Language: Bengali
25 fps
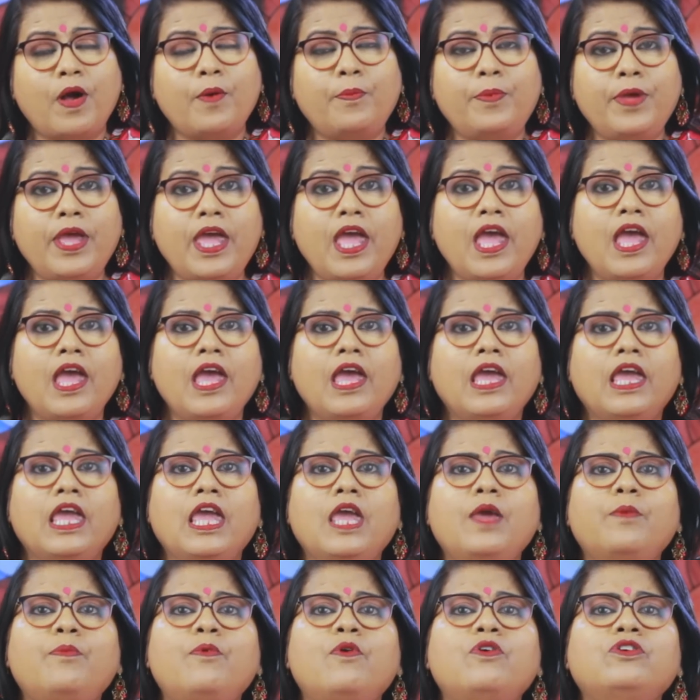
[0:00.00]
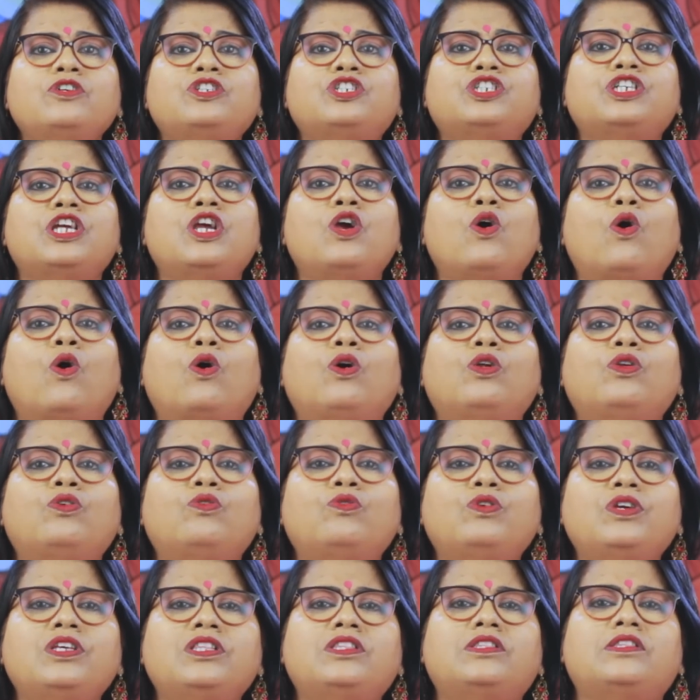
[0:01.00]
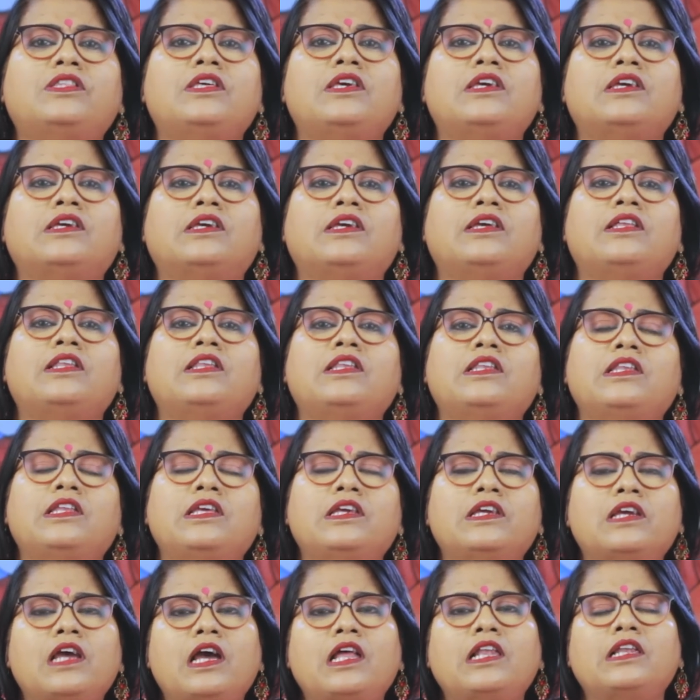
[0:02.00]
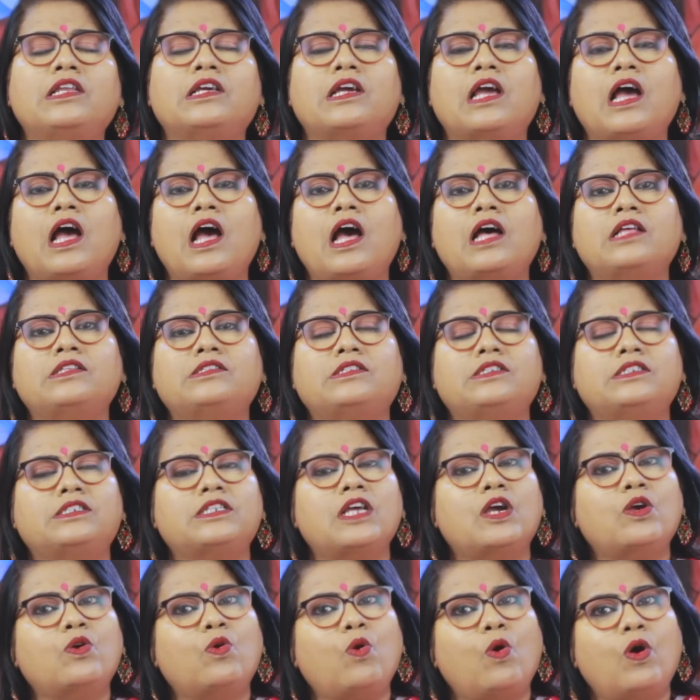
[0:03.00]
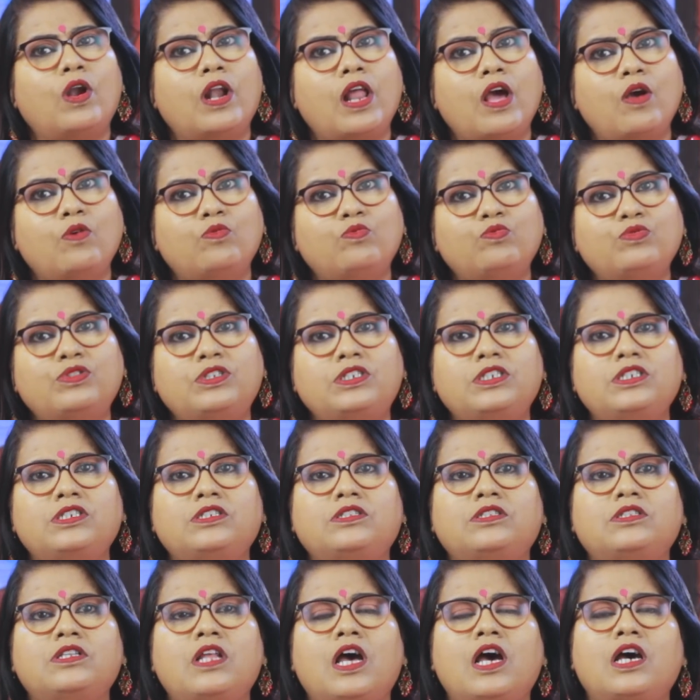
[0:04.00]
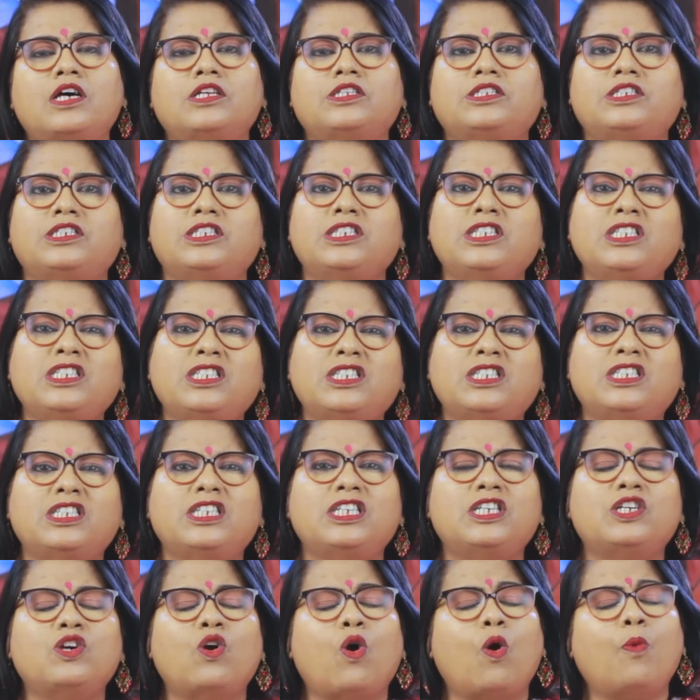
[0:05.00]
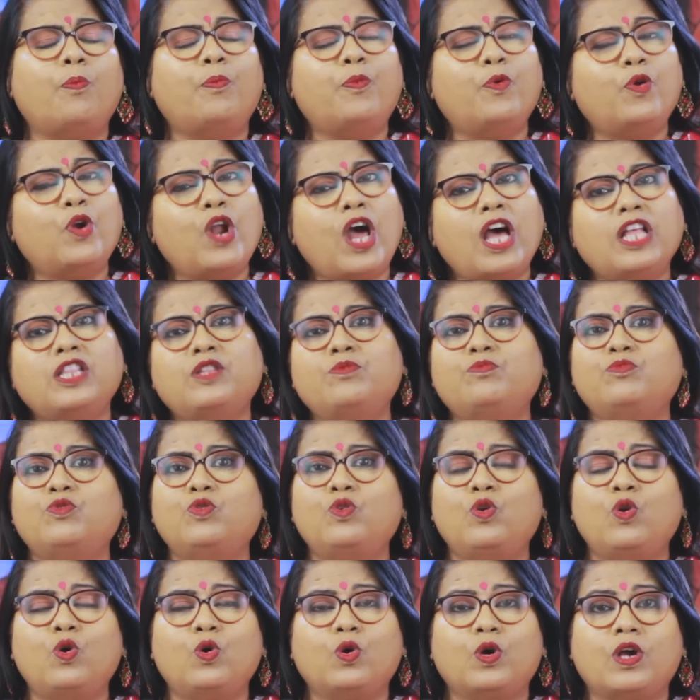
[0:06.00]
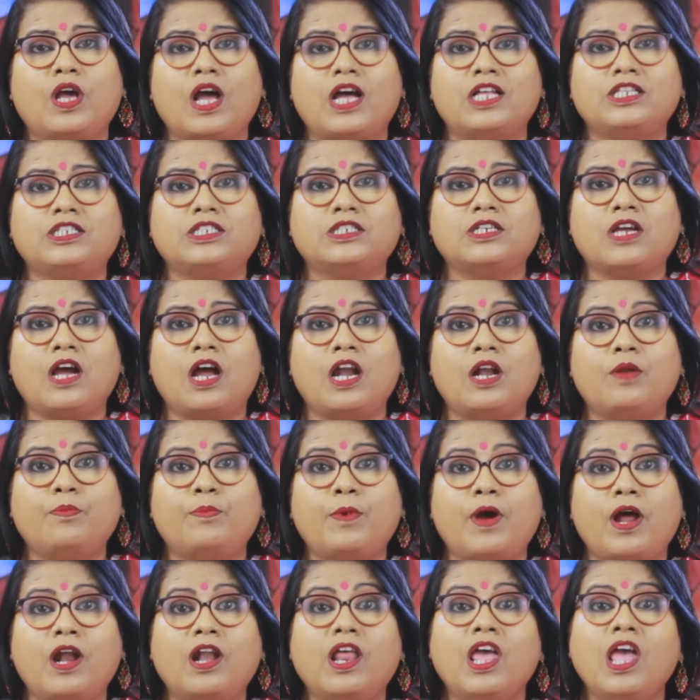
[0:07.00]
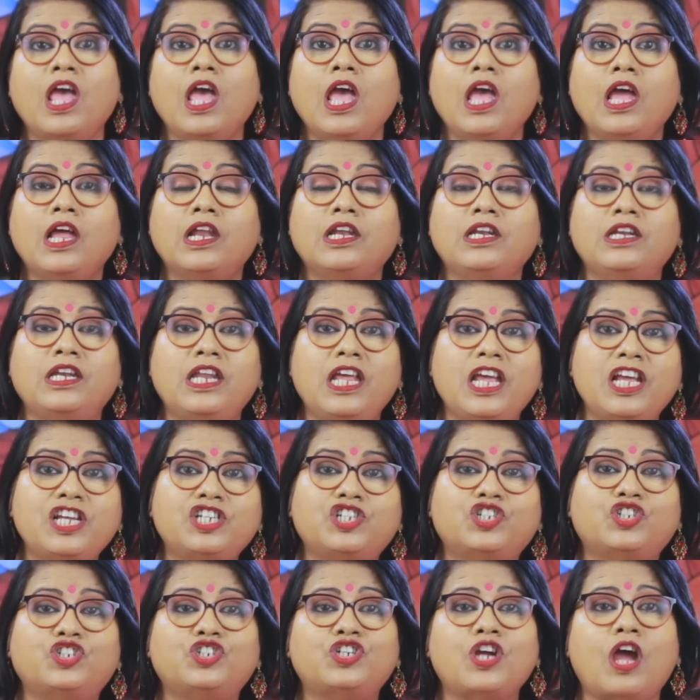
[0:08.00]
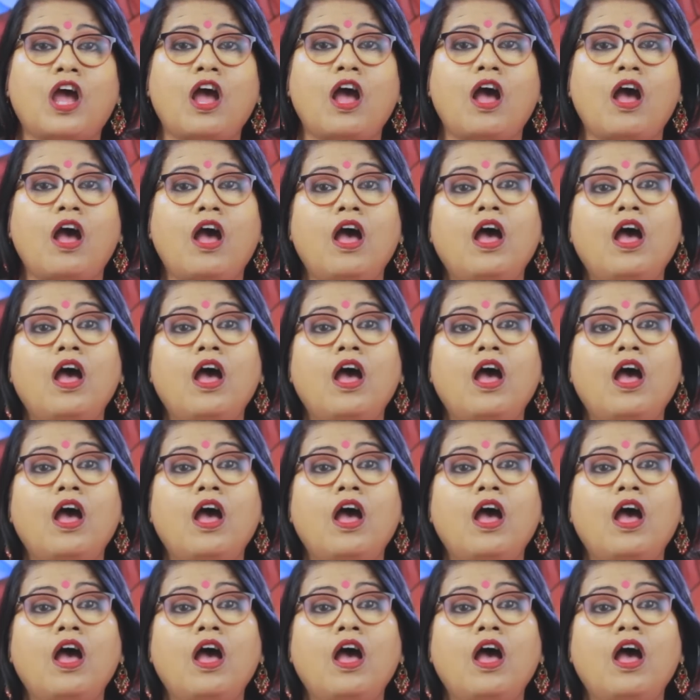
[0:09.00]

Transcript: পাবে এবং সে অনৈতিক ইললিগাল কাজ যেটা করা উচিত না চিটিং অপরাধমূলক কাজ কারবার নেশা